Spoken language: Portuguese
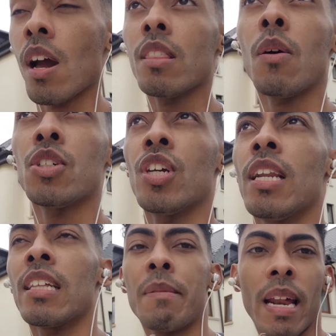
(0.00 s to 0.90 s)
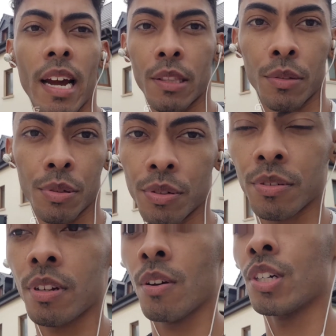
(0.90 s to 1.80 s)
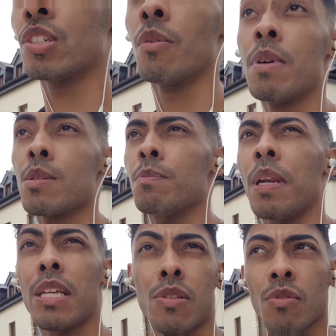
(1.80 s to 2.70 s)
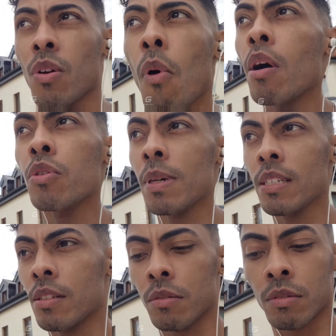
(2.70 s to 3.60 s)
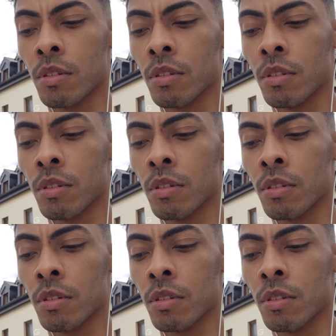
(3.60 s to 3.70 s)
Não achei nada barato. Eu achei o mesmo preço igual do Brasil.